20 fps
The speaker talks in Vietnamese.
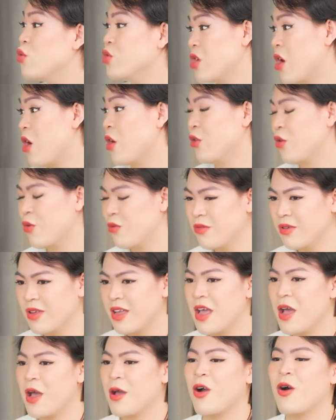đủ giỏi đúng
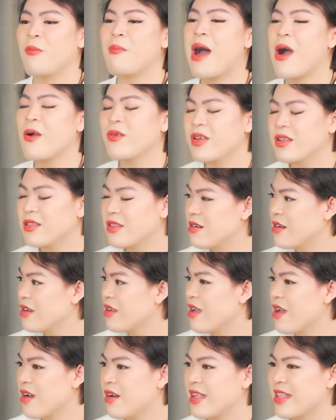có bao nhiêu
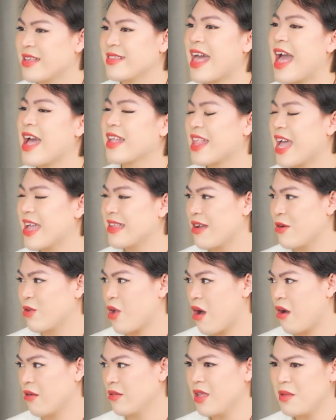nơi người ta giang tay chào
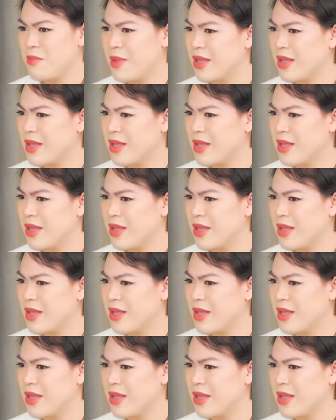đón thì